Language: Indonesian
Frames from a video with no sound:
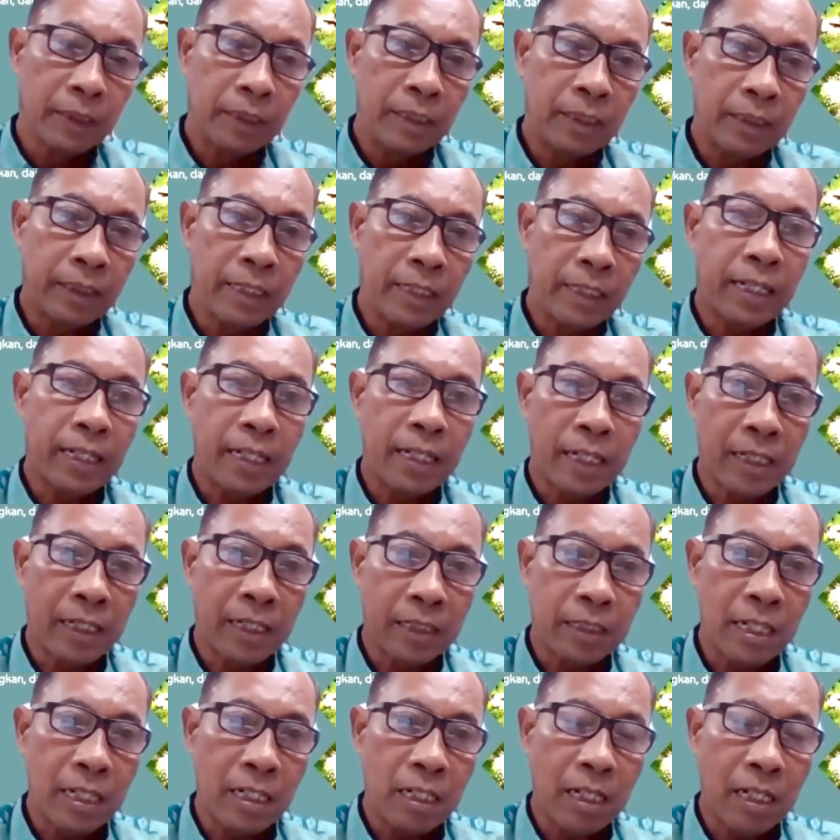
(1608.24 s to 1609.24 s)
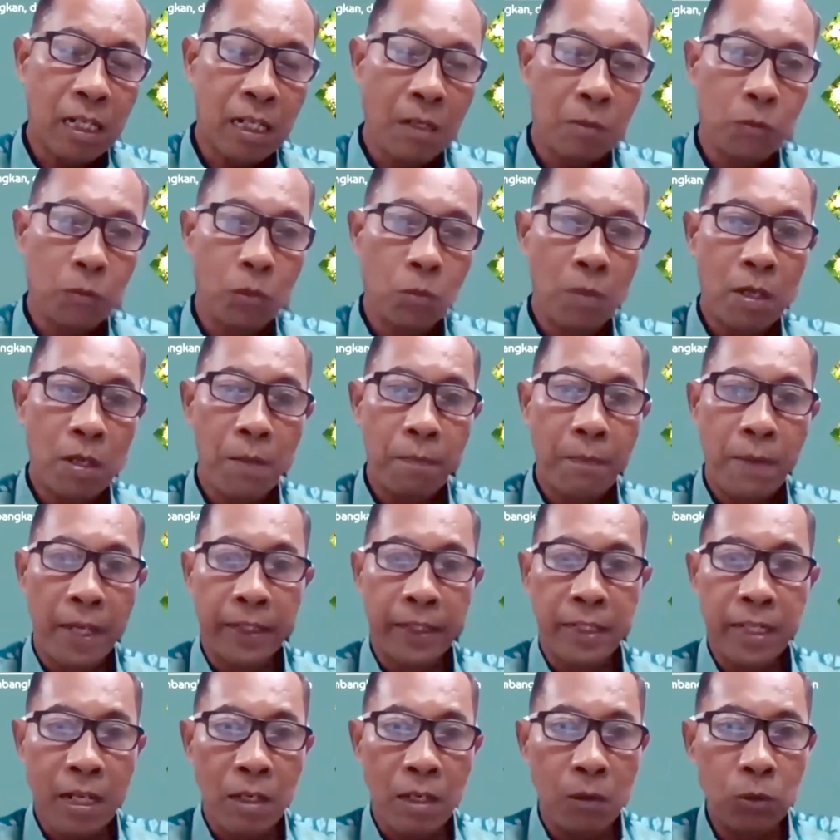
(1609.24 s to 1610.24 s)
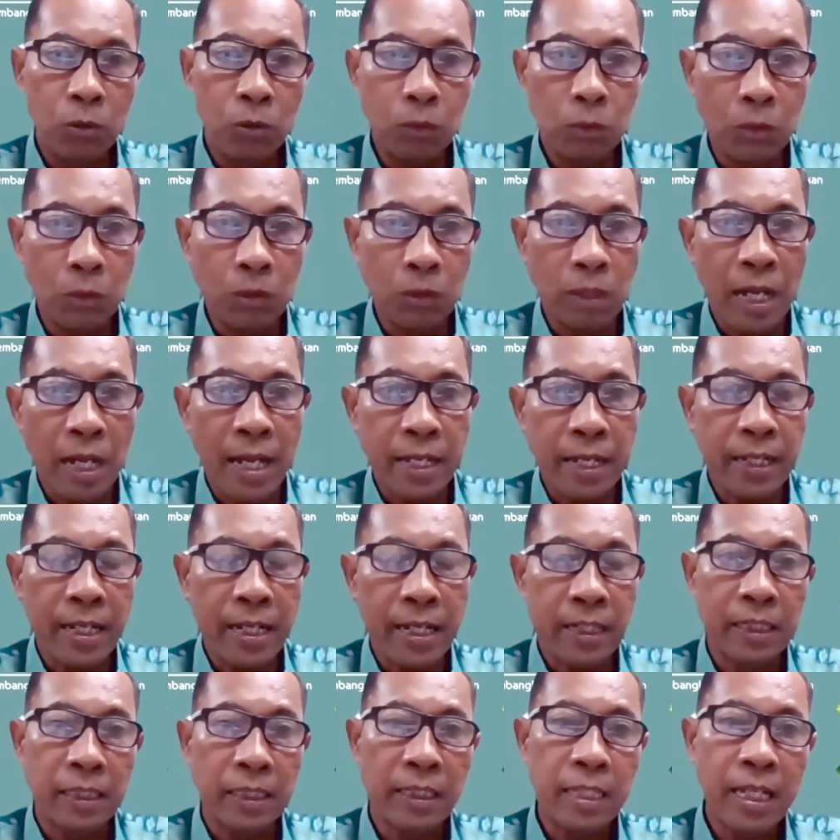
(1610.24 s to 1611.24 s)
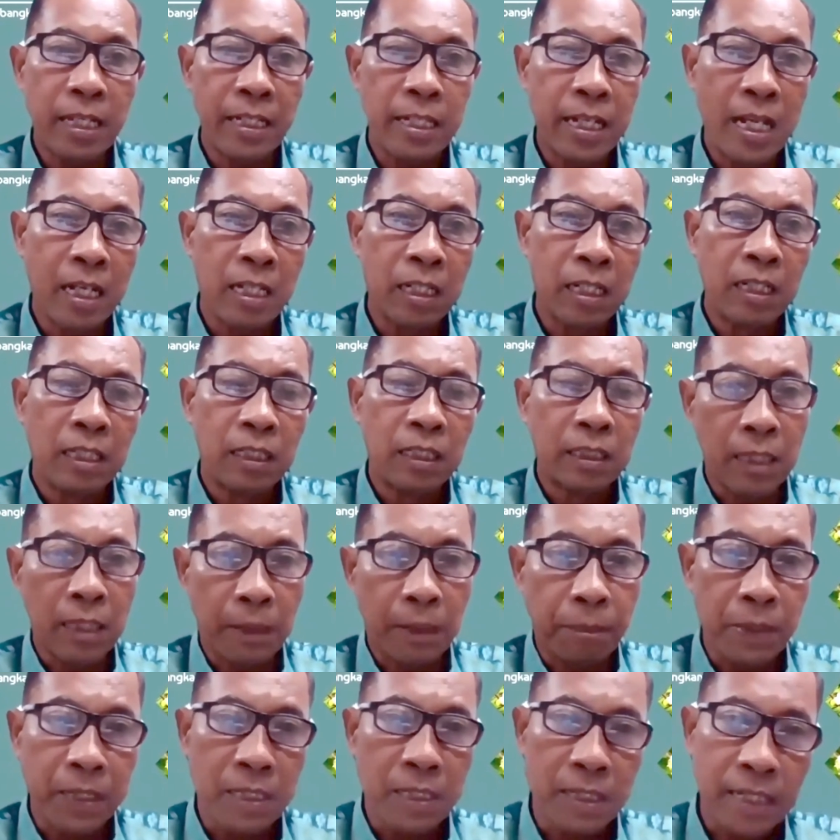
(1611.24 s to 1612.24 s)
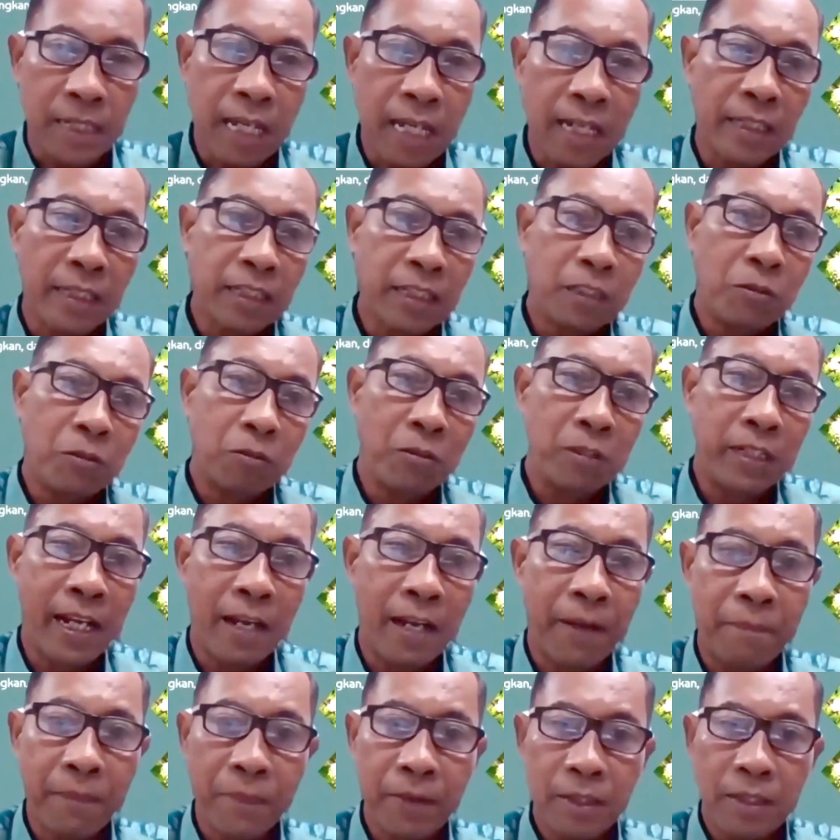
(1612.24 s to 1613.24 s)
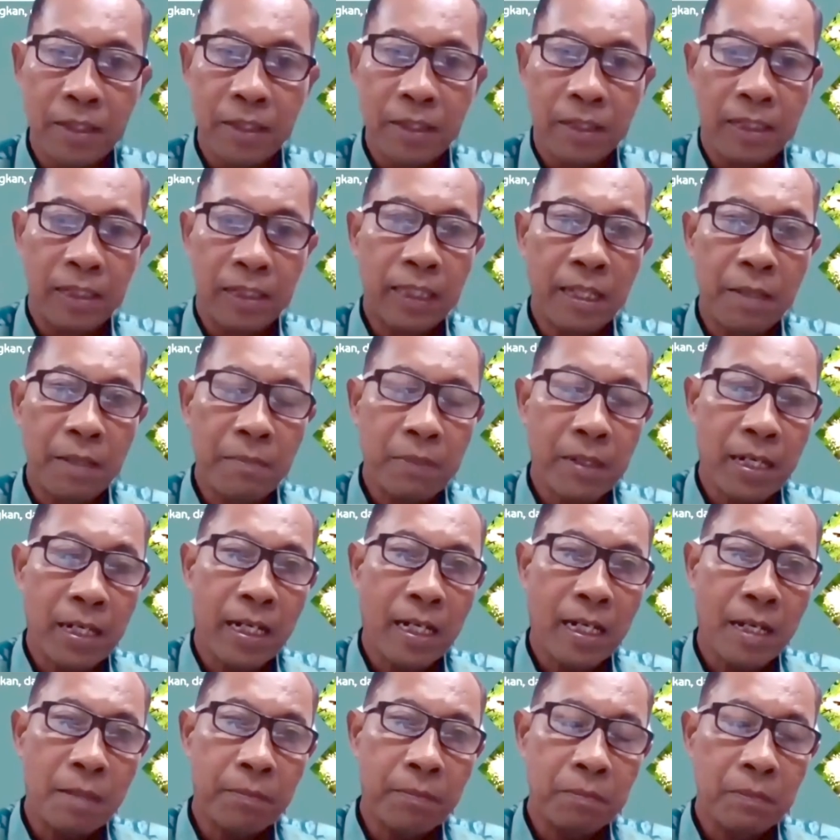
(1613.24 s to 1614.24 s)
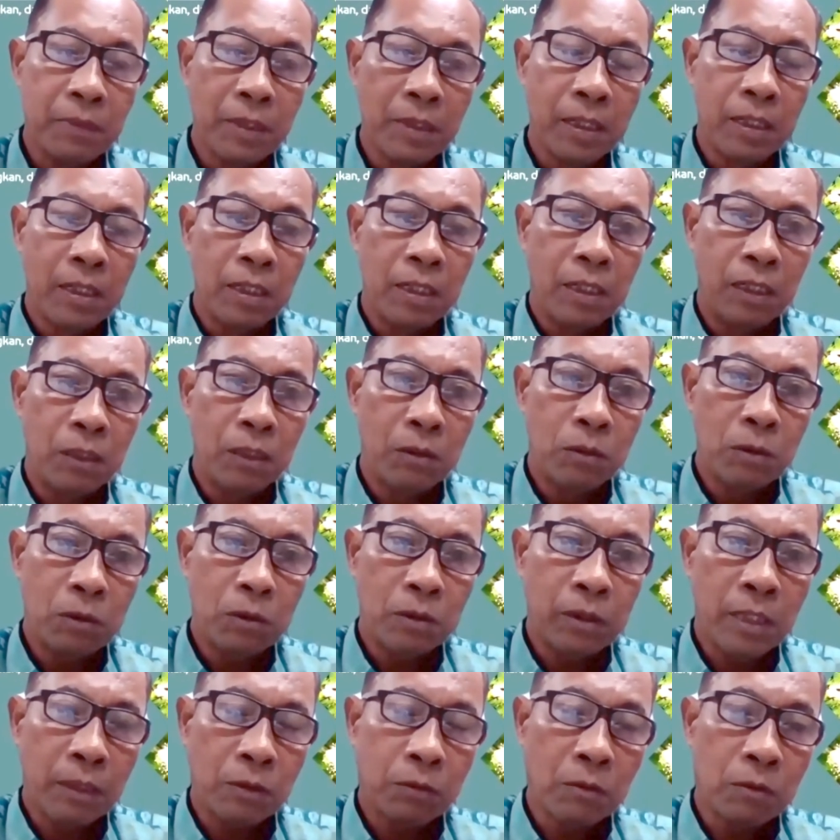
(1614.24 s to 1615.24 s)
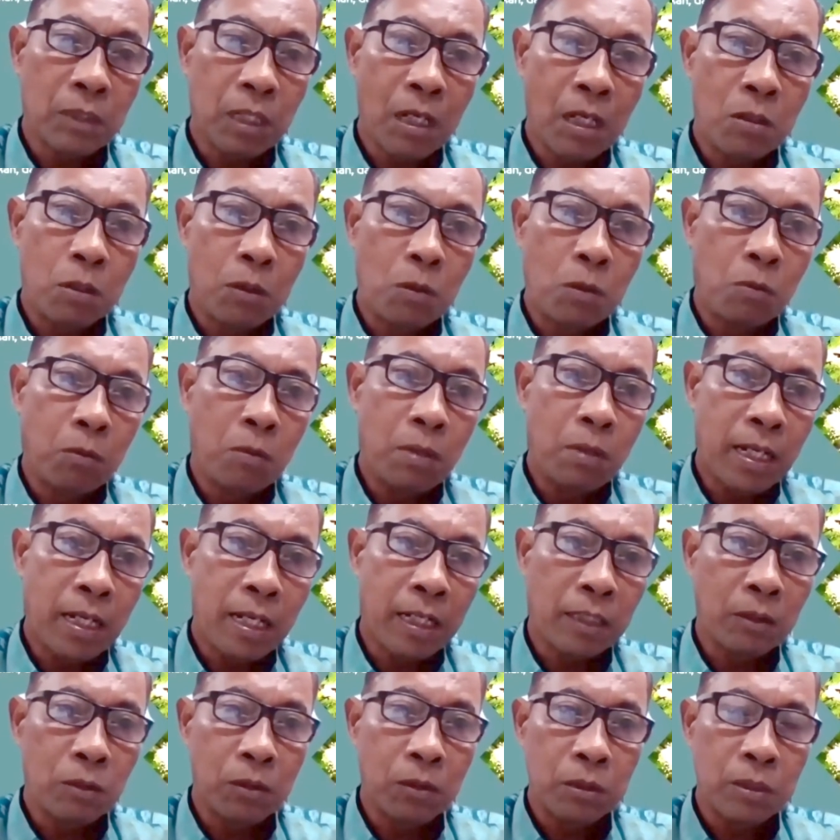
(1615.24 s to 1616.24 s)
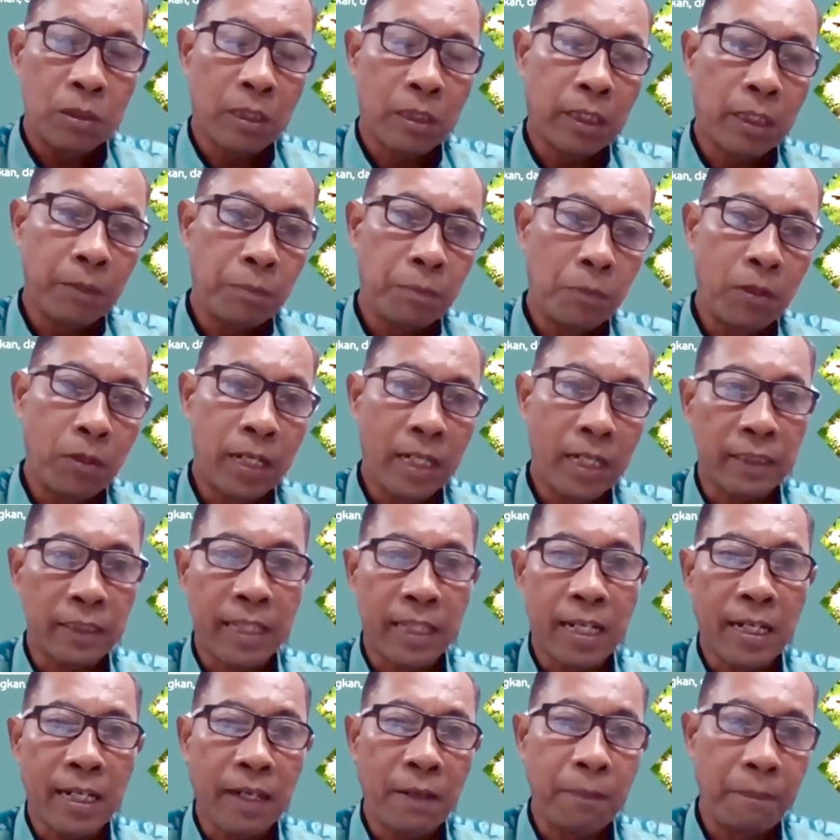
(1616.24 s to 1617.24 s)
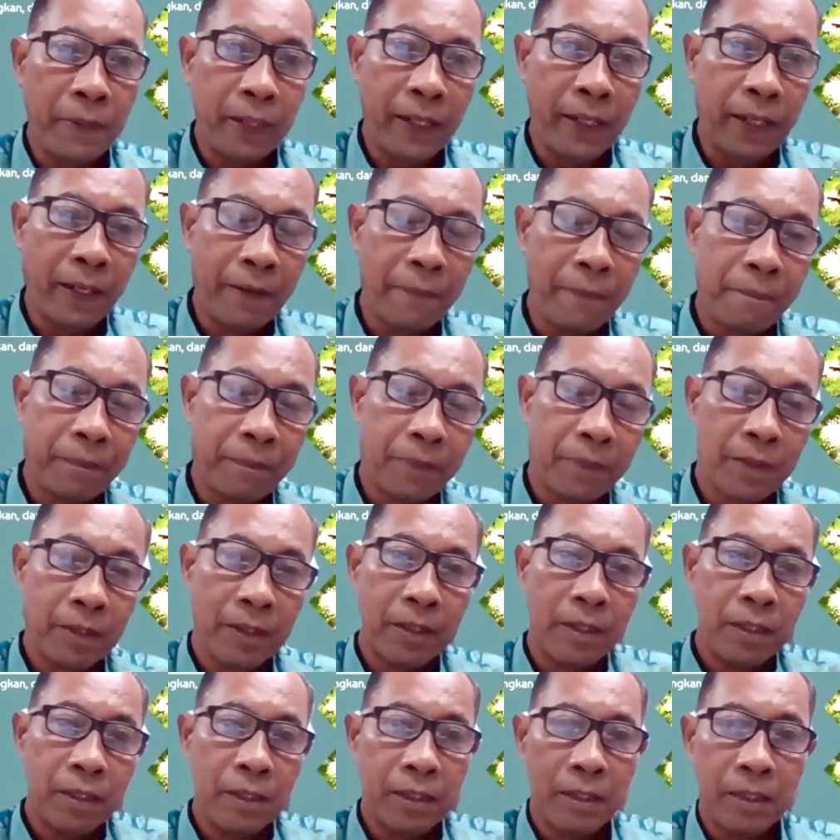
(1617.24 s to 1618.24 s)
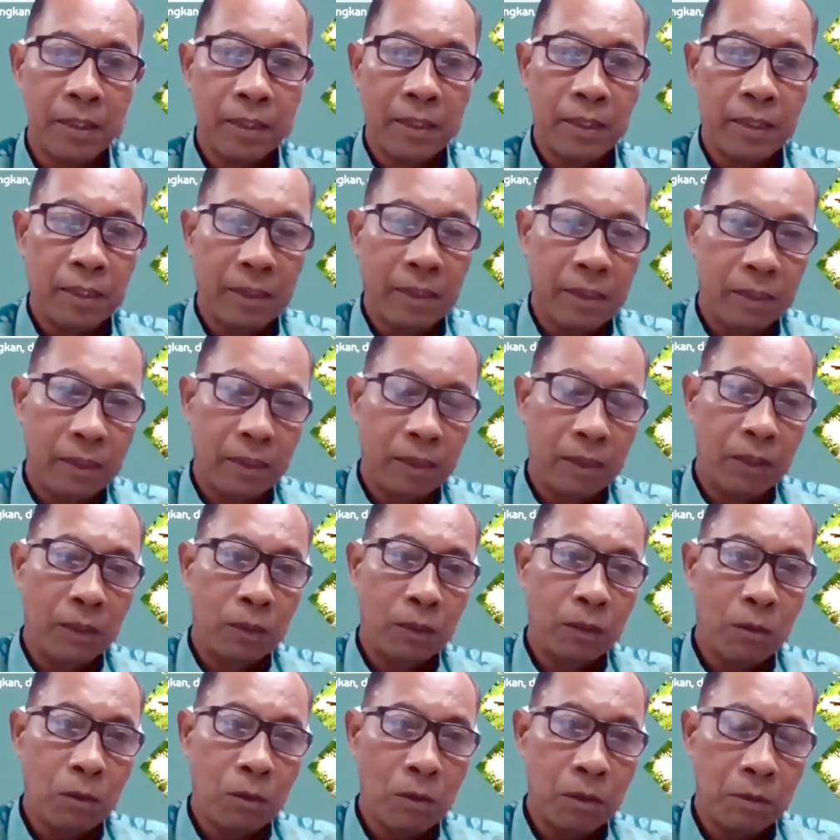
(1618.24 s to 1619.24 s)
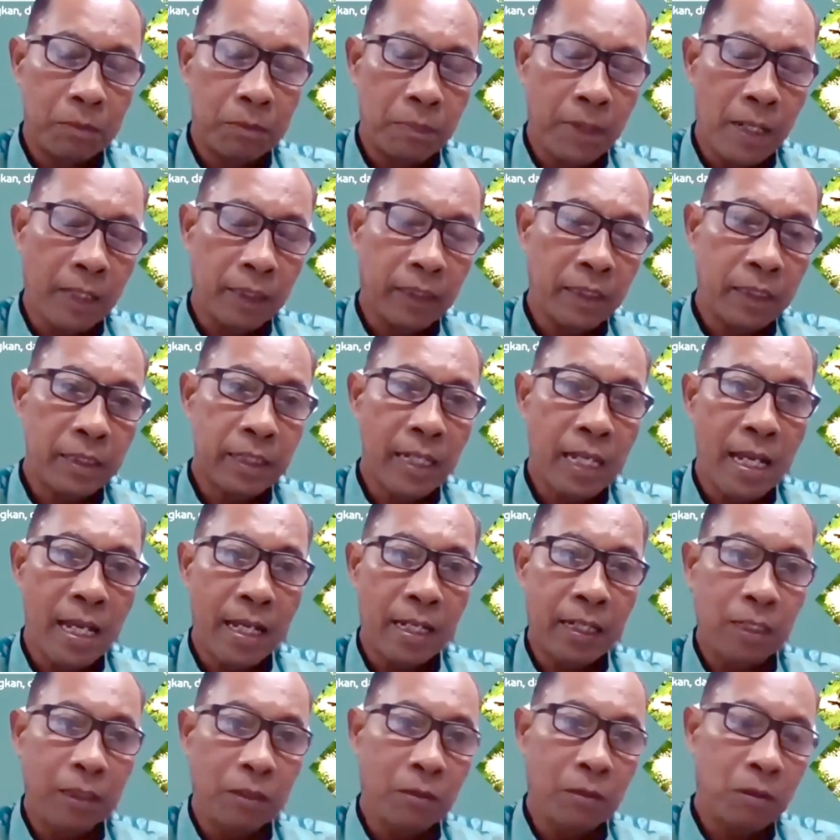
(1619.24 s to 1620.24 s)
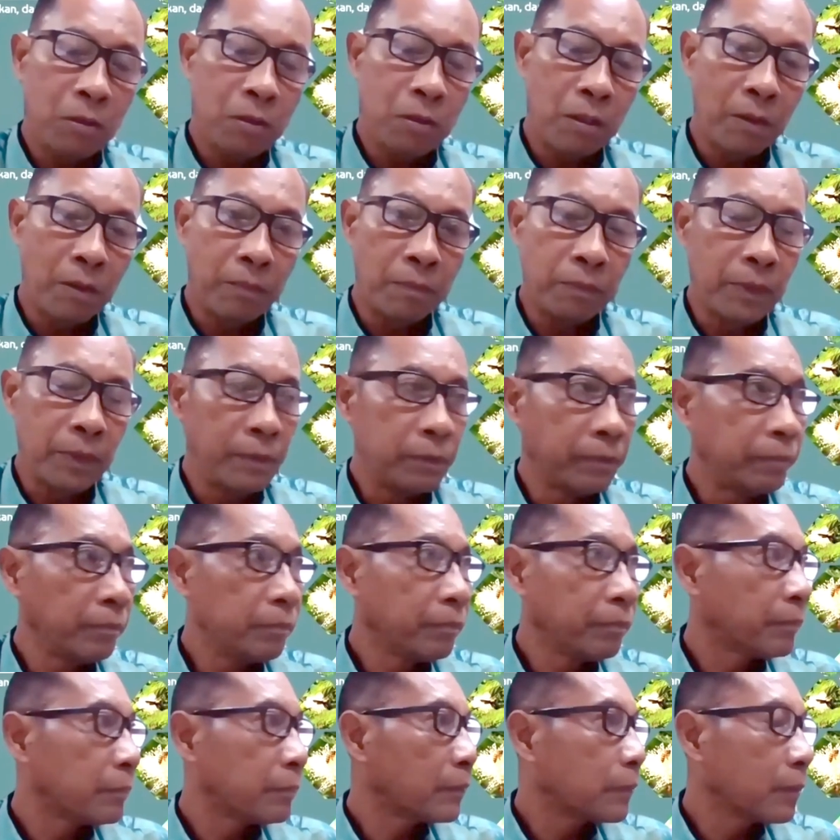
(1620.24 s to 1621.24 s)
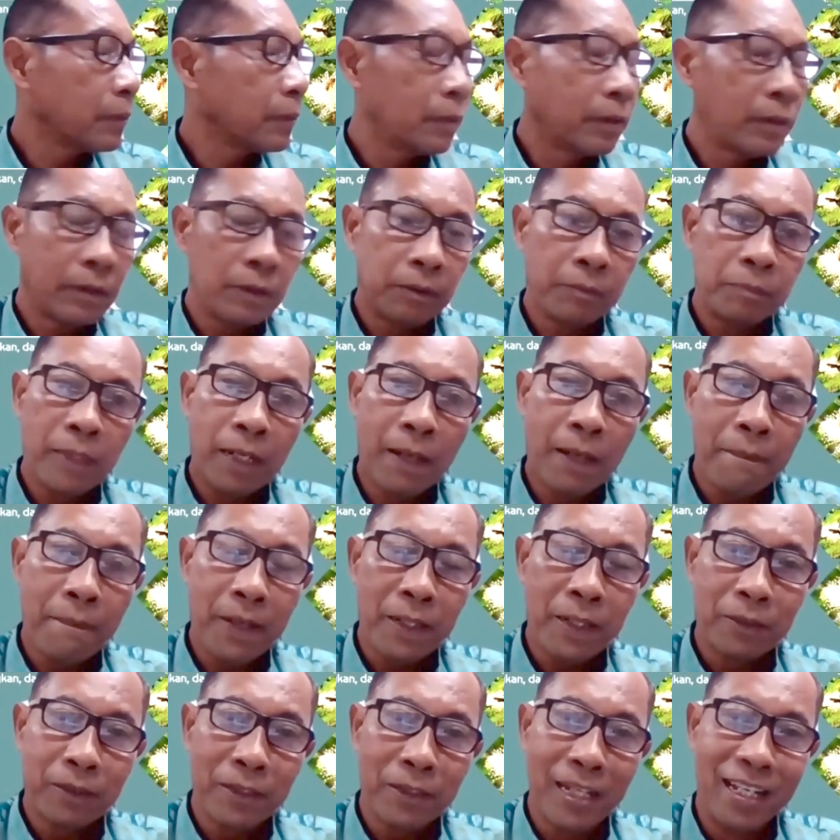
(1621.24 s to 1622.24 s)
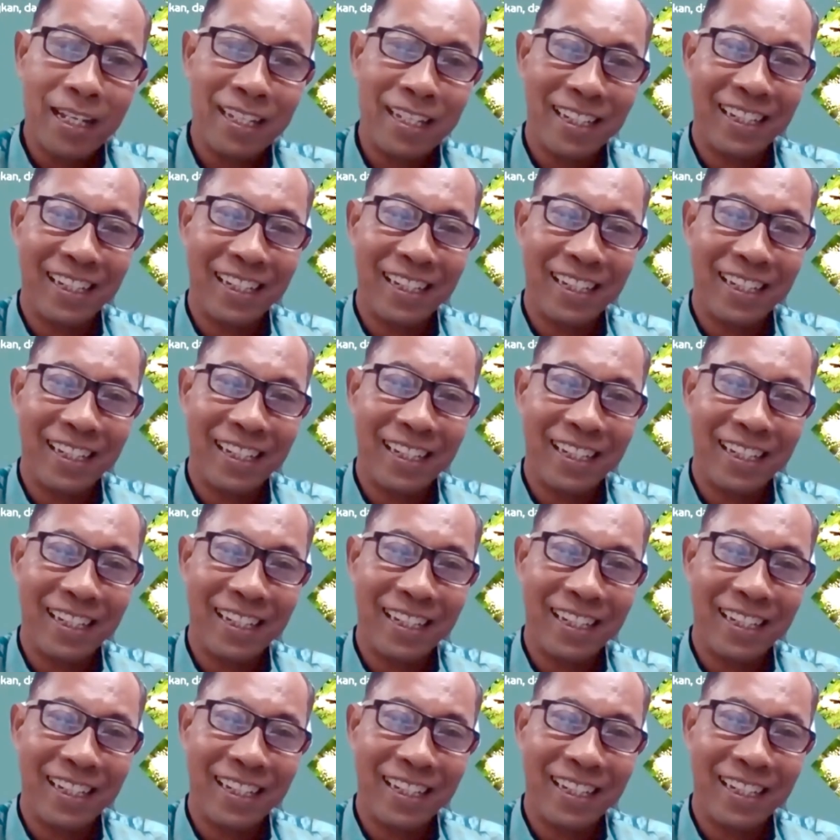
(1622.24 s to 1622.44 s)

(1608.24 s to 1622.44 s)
eh, tenaga kerja dalam jumlah banyak untuk areal kita yang terbesar di dunia. Kita menanam itu satu tahun 200 ribu hektar lebih. Itu berarti sehari itu berapa itu